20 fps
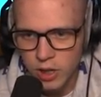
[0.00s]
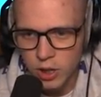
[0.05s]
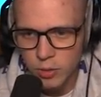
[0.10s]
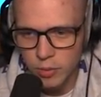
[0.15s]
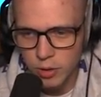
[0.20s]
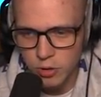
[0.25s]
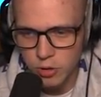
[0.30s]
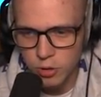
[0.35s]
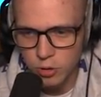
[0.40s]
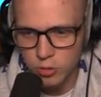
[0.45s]

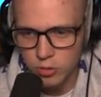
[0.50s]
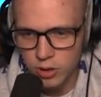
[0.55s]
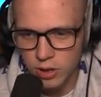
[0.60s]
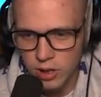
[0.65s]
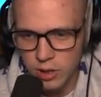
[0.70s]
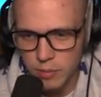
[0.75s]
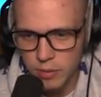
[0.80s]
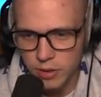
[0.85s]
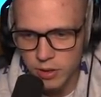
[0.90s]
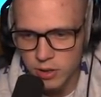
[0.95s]
Dobra, czyli tutaj
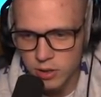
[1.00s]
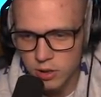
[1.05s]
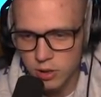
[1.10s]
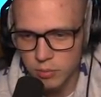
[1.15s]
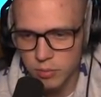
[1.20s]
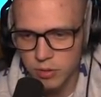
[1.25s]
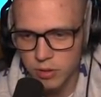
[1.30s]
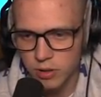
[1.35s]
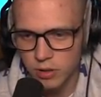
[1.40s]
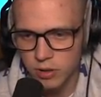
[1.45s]
nie ma nic, co,
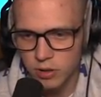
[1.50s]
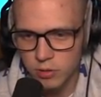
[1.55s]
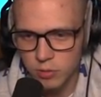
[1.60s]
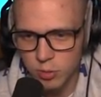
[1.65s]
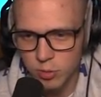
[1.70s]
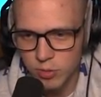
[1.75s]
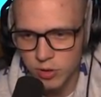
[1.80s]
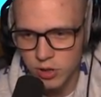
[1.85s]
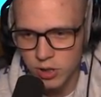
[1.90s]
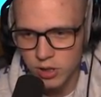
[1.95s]
by, co
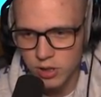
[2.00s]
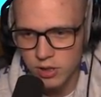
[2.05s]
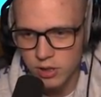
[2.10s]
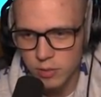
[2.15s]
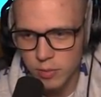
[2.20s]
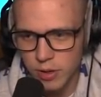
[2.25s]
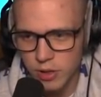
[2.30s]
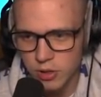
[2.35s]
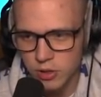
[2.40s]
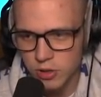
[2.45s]
byśmy chcieli
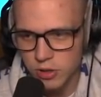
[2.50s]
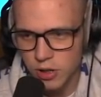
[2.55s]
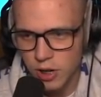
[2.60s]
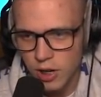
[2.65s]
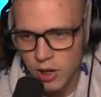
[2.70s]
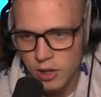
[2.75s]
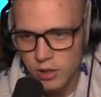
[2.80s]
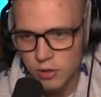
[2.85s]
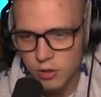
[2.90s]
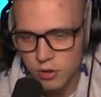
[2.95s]
zobaczyć,
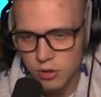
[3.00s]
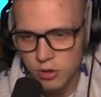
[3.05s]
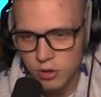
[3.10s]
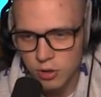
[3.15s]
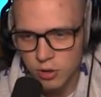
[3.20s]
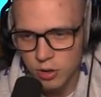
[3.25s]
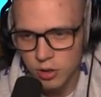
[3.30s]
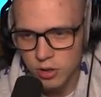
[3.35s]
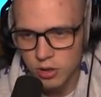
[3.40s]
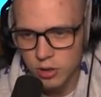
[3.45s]
coś,
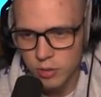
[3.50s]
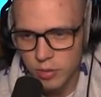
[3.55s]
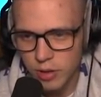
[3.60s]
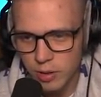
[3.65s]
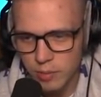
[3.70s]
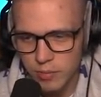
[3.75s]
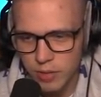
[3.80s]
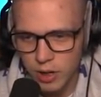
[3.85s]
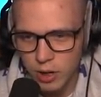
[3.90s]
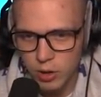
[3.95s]
co, co by
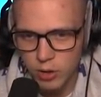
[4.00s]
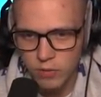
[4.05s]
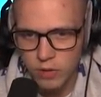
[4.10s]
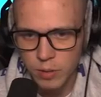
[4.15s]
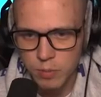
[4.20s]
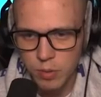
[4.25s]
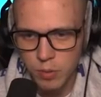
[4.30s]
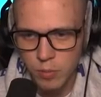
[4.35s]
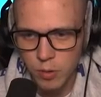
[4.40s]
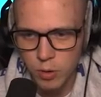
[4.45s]
nam
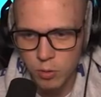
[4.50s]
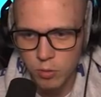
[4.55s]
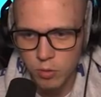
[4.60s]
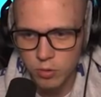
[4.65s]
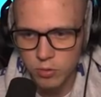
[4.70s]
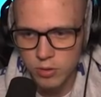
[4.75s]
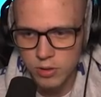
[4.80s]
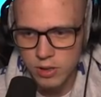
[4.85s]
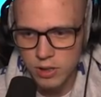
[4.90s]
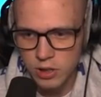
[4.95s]
jakkolwiek pomogło.
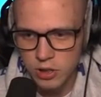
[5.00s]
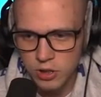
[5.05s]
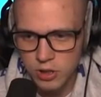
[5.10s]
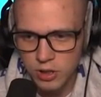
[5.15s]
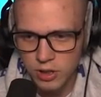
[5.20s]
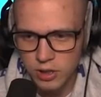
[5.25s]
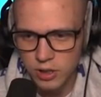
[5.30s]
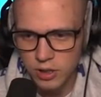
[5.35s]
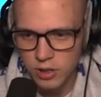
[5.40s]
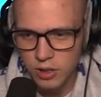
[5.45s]
Tu jest jakiś
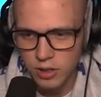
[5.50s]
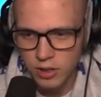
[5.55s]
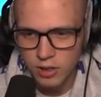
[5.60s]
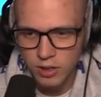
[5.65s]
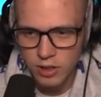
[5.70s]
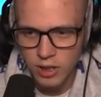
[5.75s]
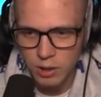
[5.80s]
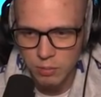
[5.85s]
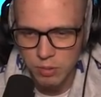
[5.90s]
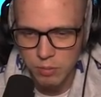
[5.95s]
taki
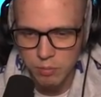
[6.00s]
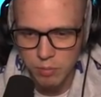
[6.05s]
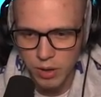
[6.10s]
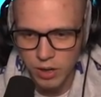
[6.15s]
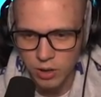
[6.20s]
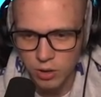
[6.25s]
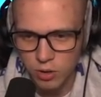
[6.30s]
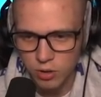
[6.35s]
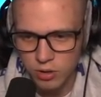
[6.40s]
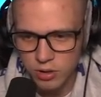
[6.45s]

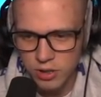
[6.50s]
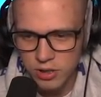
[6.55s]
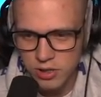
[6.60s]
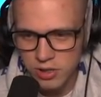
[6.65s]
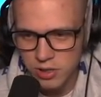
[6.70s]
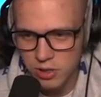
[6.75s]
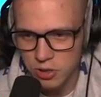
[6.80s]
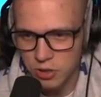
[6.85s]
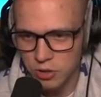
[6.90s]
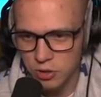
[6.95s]
balkonik,
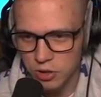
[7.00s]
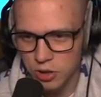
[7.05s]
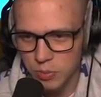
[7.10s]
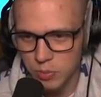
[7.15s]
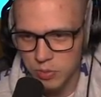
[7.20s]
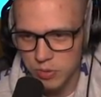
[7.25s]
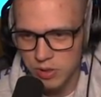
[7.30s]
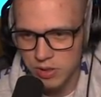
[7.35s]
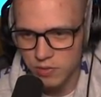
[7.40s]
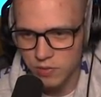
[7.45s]
czy coś tego
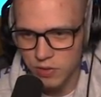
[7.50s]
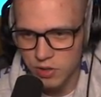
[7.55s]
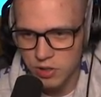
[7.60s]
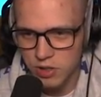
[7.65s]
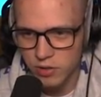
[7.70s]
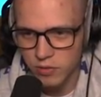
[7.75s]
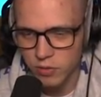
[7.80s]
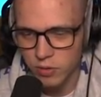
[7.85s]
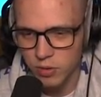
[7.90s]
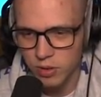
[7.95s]
typu, to jest
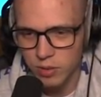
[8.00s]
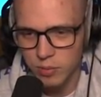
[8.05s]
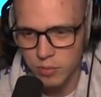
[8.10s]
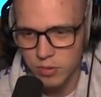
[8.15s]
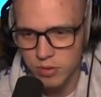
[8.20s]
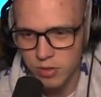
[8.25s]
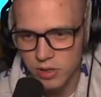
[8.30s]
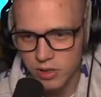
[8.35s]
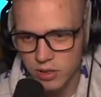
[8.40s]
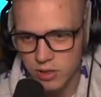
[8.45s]
wyjście w ogóle,
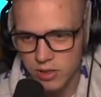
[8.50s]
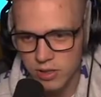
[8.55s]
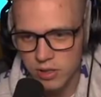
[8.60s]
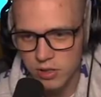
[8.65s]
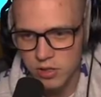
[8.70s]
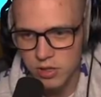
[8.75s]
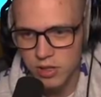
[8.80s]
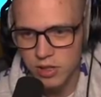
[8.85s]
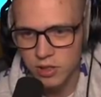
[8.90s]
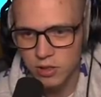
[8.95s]
boże, to jest
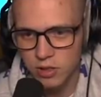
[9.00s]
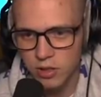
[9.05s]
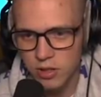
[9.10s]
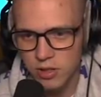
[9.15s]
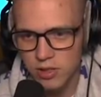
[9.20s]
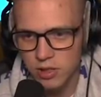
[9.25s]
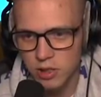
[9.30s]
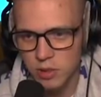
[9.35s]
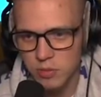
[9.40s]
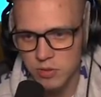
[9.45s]
jeszcze nie do
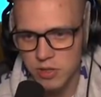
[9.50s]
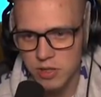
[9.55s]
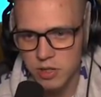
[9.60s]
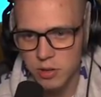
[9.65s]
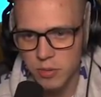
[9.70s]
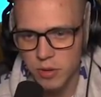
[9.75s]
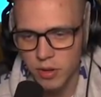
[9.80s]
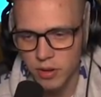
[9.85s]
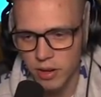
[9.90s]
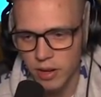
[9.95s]
końca dobrze
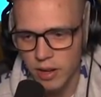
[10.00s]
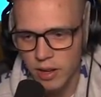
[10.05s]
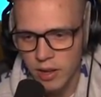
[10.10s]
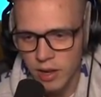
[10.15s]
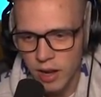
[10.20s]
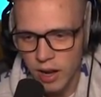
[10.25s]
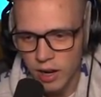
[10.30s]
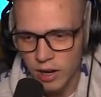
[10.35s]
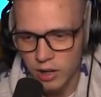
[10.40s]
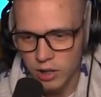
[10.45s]
zrobione,
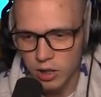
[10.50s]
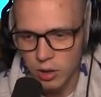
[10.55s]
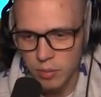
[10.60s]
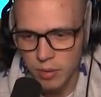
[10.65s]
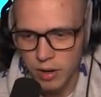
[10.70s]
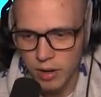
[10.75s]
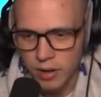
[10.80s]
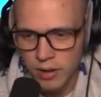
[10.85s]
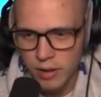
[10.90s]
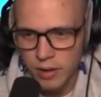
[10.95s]
ale
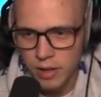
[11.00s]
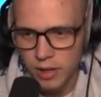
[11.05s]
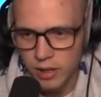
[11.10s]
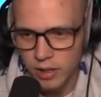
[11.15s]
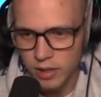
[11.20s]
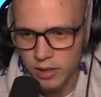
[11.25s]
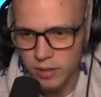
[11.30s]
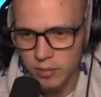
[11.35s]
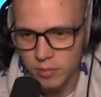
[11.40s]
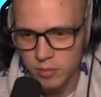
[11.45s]
dobra,
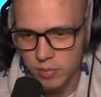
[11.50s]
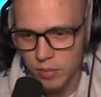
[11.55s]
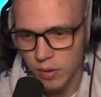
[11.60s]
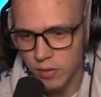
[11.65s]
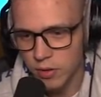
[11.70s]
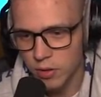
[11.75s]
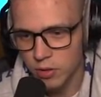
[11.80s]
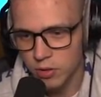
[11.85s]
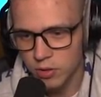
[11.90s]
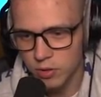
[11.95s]
e,
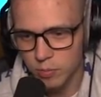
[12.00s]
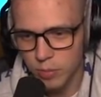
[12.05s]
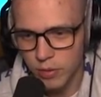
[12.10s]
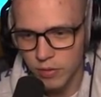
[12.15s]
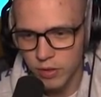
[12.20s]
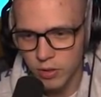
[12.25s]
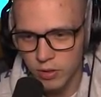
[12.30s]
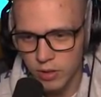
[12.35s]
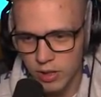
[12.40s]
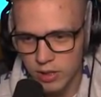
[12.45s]
pewnie, on,
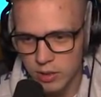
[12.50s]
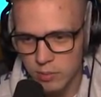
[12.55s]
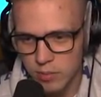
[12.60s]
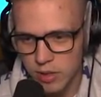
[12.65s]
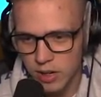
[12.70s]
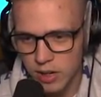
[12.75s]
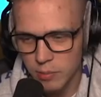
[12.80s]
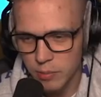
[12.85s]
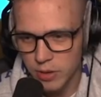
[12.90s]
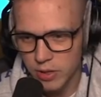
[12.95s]
pewnie on na tym
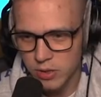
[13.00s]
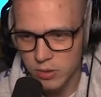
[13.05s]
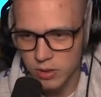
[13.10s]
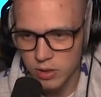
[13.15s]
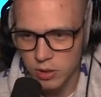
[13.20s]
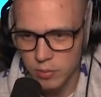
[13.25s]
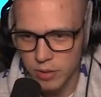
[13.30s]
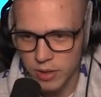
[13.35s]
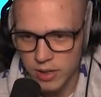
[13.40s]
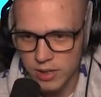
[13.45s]
dalej pracuje.
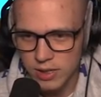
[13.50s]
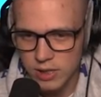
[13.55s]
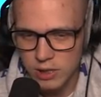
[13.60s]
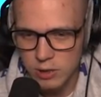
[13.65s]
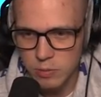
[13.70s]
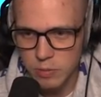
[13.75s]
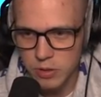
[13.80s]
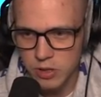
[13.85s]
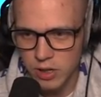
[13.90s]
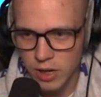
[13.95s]
Dobra, jest ta
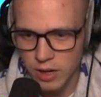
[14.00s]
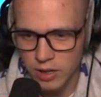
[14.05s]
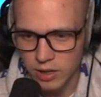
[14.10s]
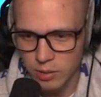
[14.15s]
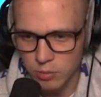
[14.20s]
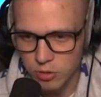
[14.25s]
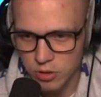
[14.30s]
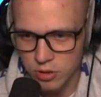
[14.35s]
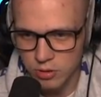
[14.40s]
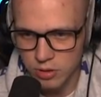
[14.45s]

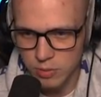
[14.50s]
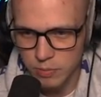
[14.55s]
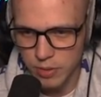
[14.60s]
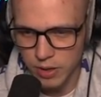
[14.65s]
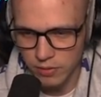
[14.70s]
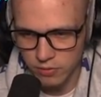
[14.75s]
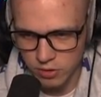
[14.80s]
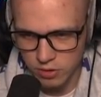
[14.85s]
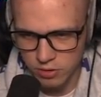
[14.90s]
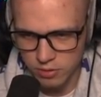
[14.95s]
spiżarnia, muszę ją
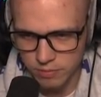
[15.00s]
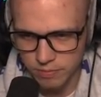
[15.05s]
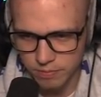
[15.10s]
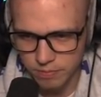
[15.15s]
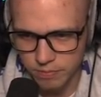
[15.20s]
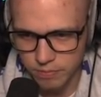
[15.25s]
sprawdzić.